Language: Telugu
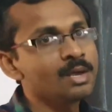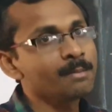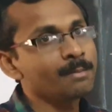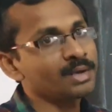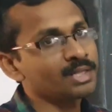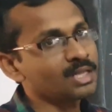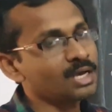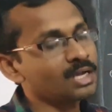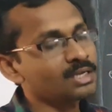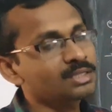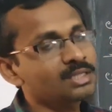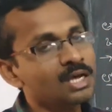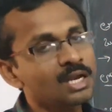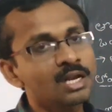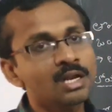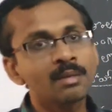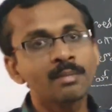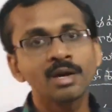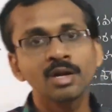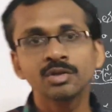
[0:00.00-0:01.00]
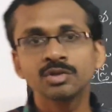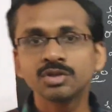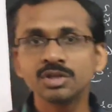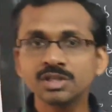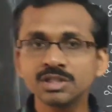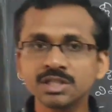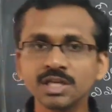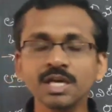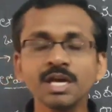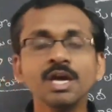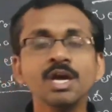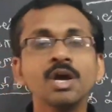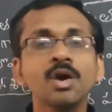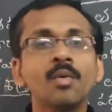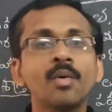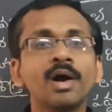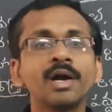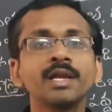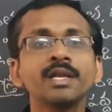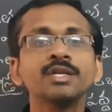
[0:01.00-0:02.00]
పదార్థాలను మనం తీసి
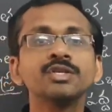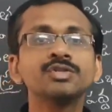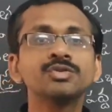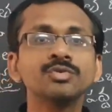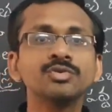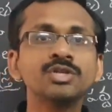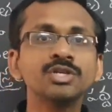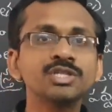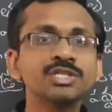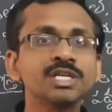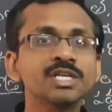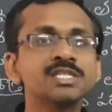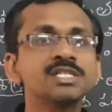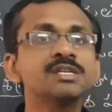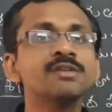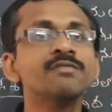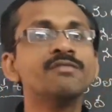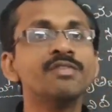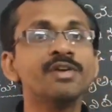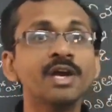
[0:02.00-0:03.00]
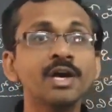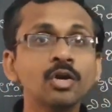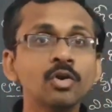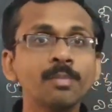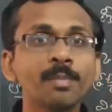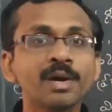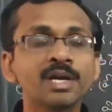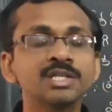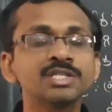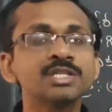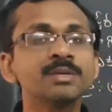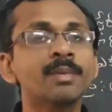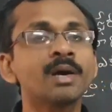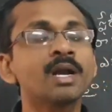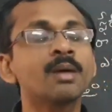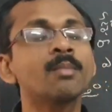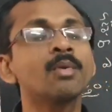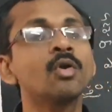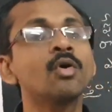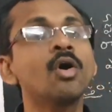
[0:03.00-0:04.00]
వాటిని శుద్ధి చేసి వేరుపరిచి
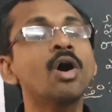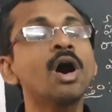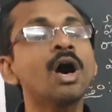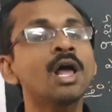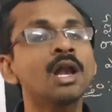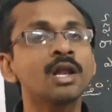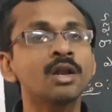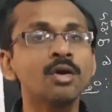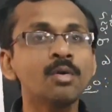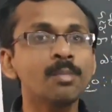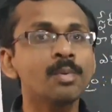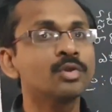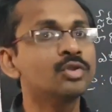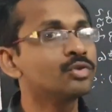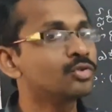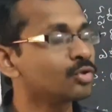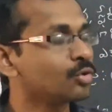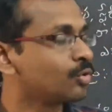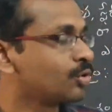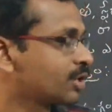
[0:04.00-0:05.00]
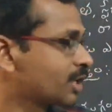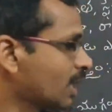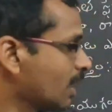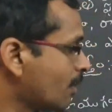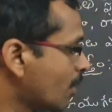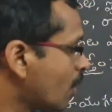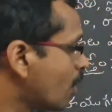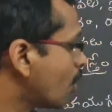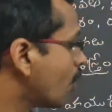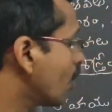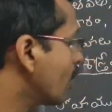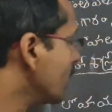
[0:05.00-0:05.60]
మనం లోహాలను పొందుతూ ఉంటాము